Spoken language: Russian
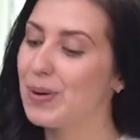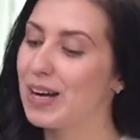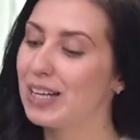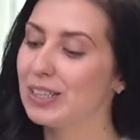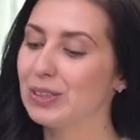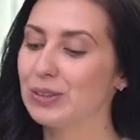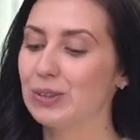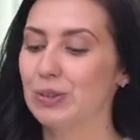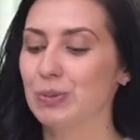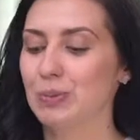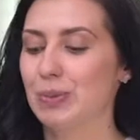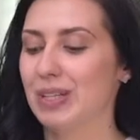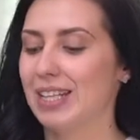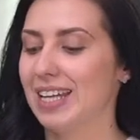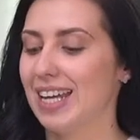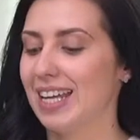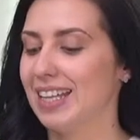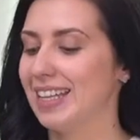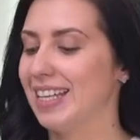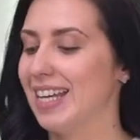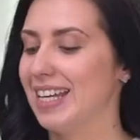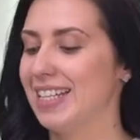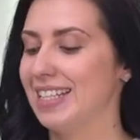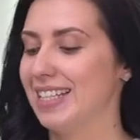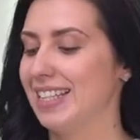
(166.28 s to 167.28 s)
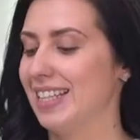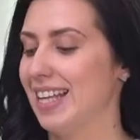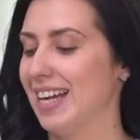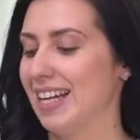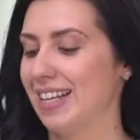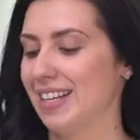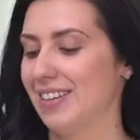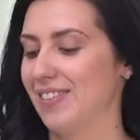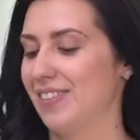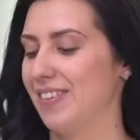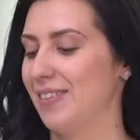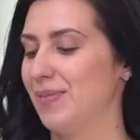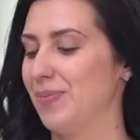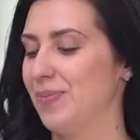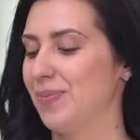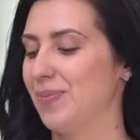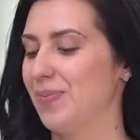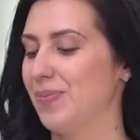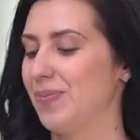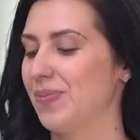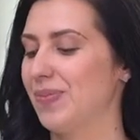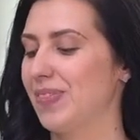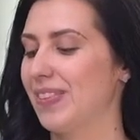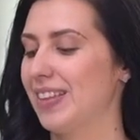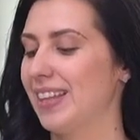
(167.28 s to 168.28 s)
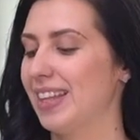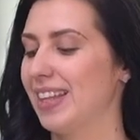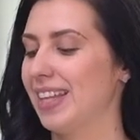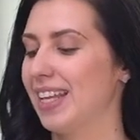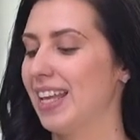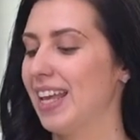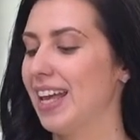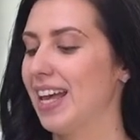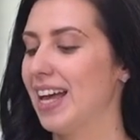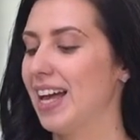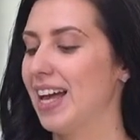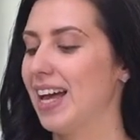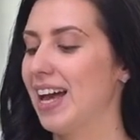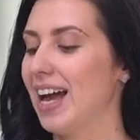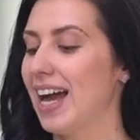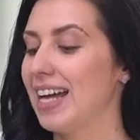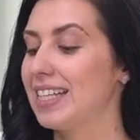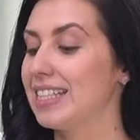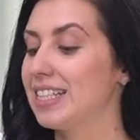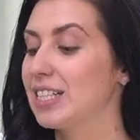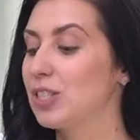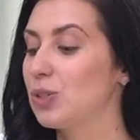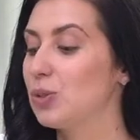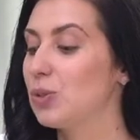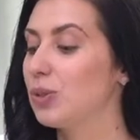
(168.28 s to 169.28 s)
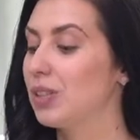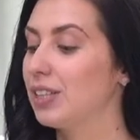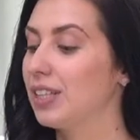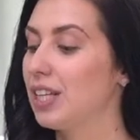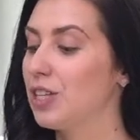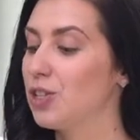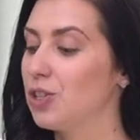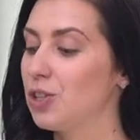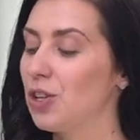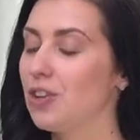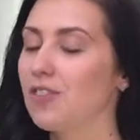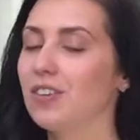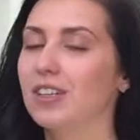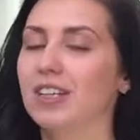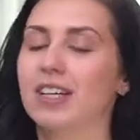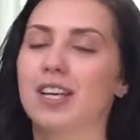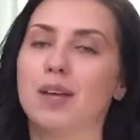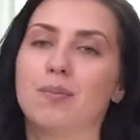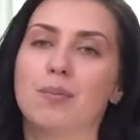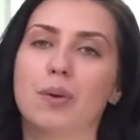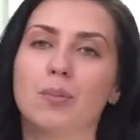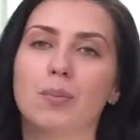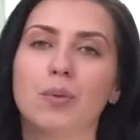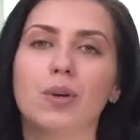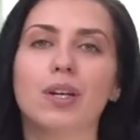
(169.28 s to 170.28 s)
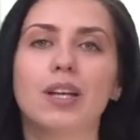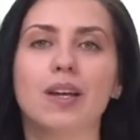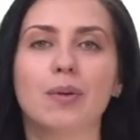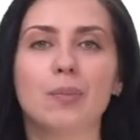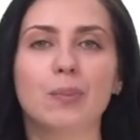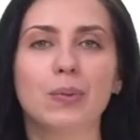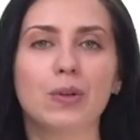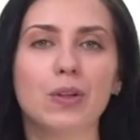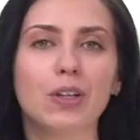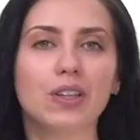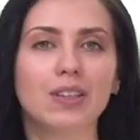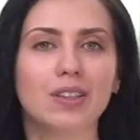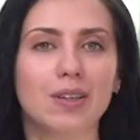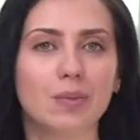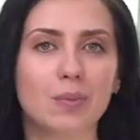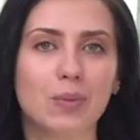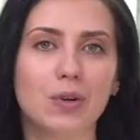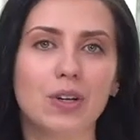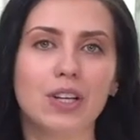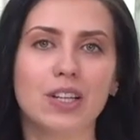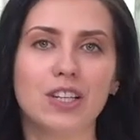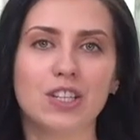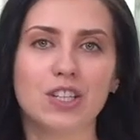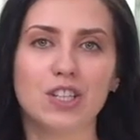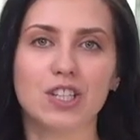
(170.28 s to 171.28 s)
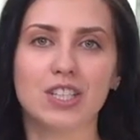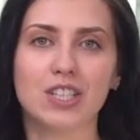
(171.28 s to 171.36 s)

Пахнут приятно одинаково. А текстура ночного крема более плотная, более